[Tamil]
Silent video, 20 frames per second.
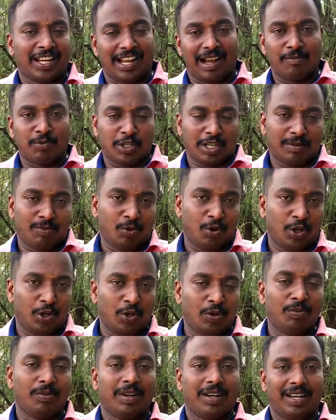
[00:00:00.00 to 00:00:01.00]
காமிச்சிக்க
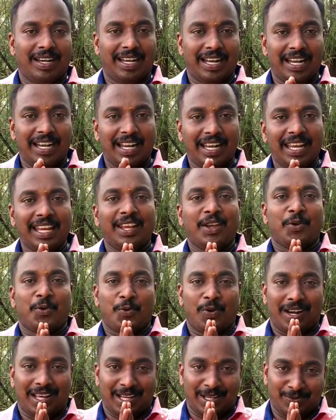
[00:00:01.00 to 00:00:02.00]
முடியும் நன்றி
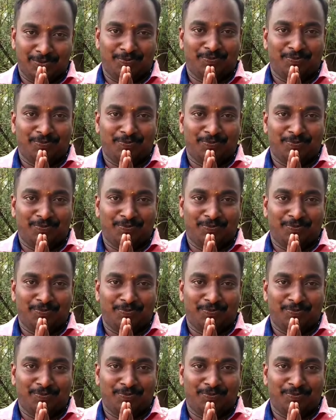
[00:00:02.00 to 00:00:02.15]
வணக்கம்